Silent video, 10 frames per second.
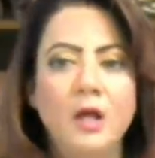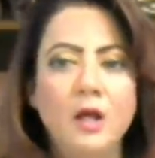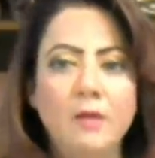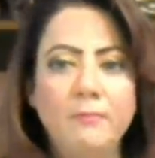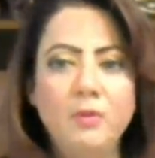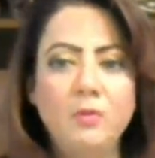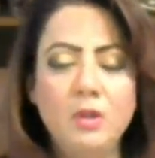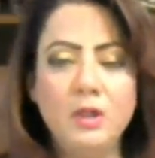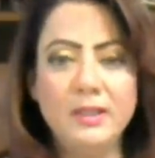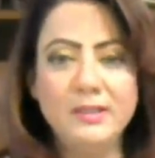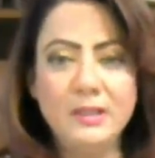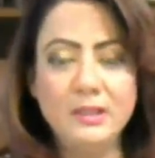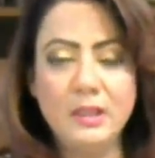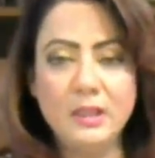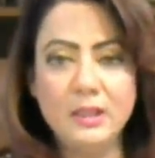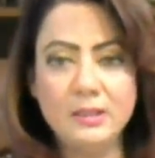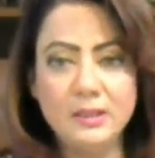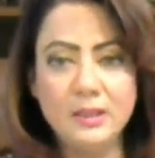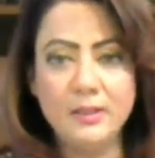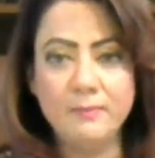आ, बिल्कुल इसी तरीके
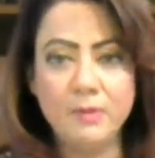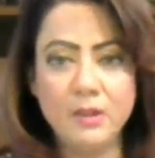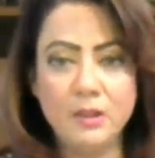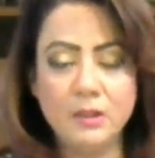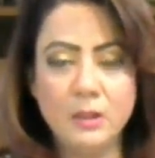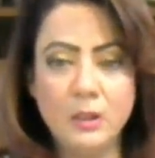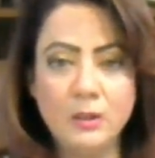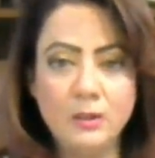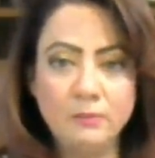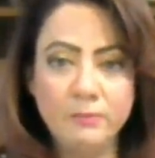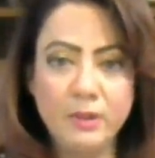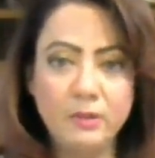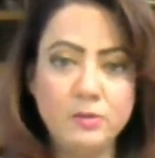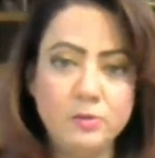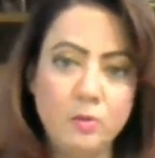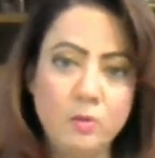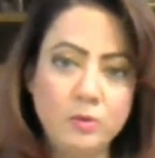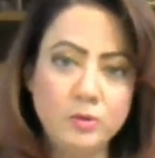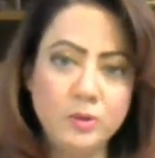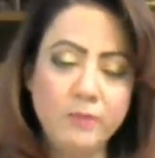से कल भी जो लोग
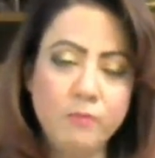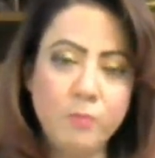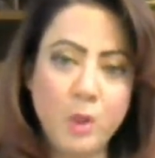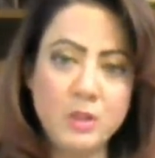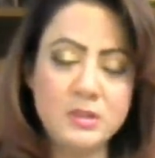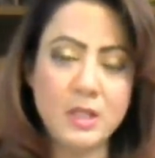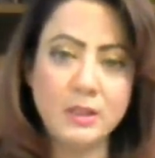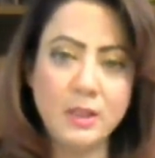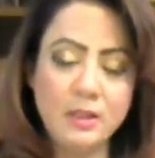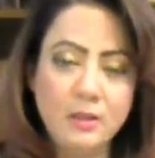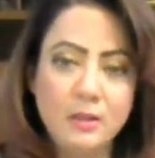जो थे वो बहुत ज़्यादा